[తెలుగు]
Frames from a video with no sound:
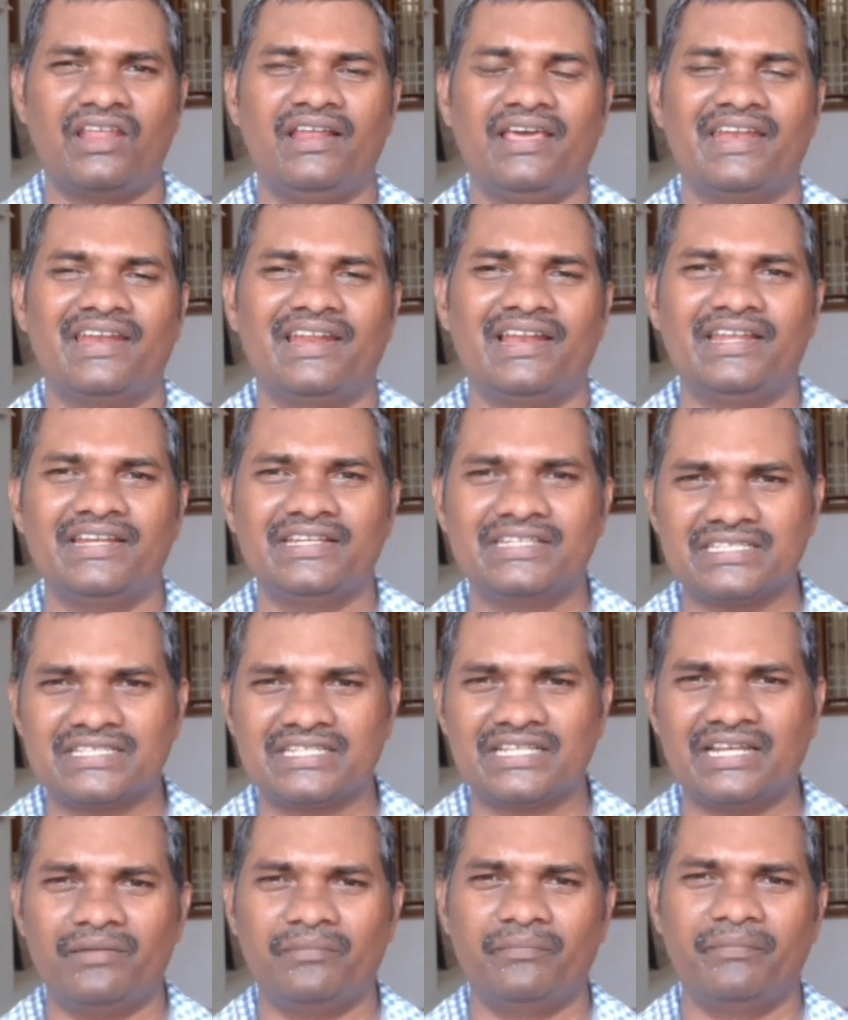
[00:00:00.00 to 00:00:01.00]

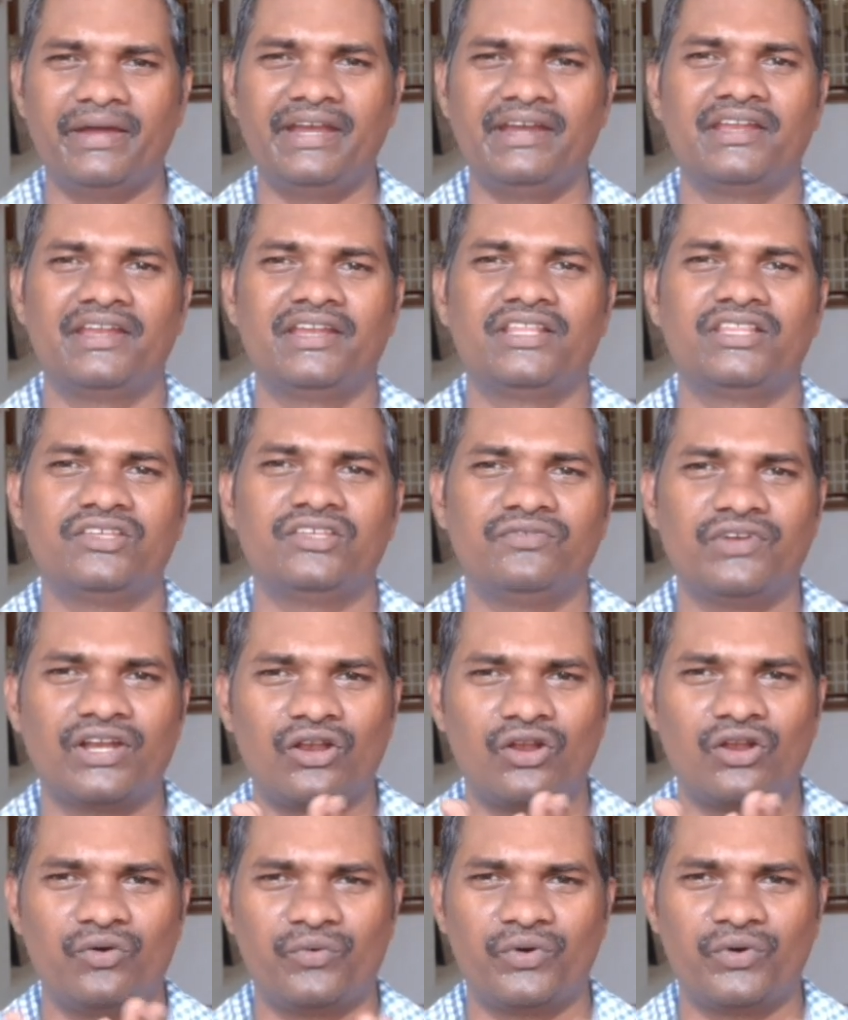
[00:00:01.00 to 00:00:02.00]
ఎనాలైటికల్ మైండ్ అనేది
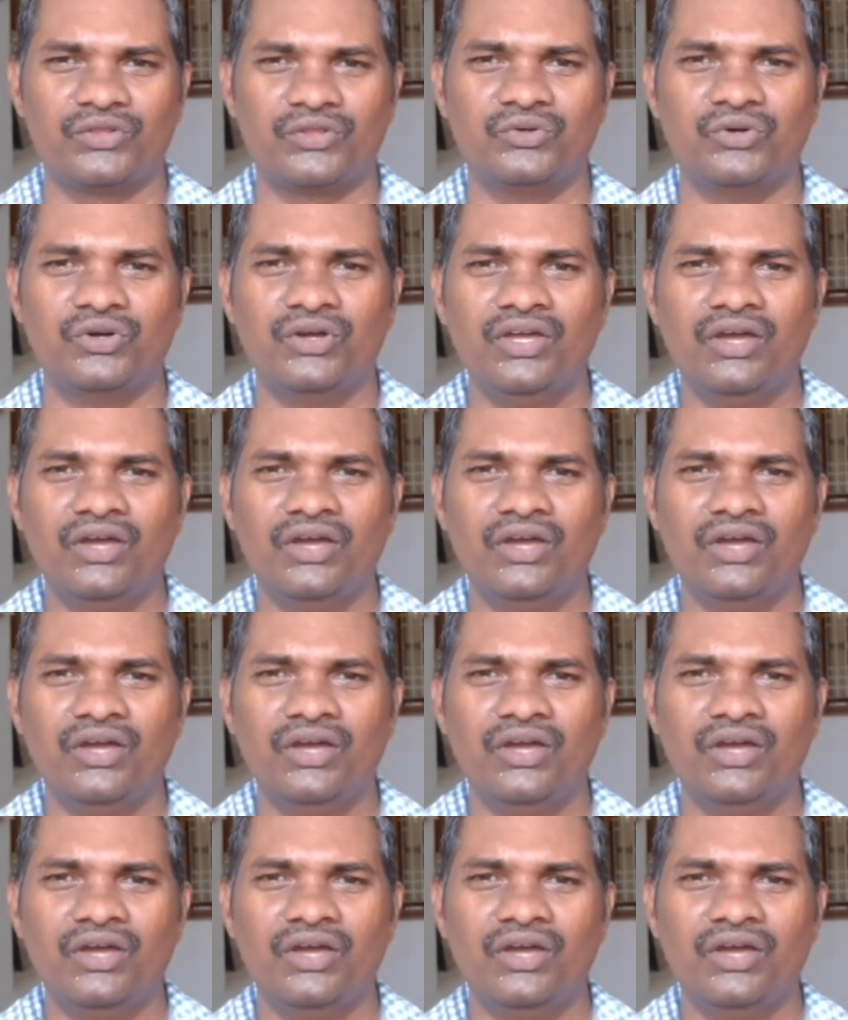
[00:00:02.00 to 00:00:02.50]
వీళ్ళల్లో ఉండదు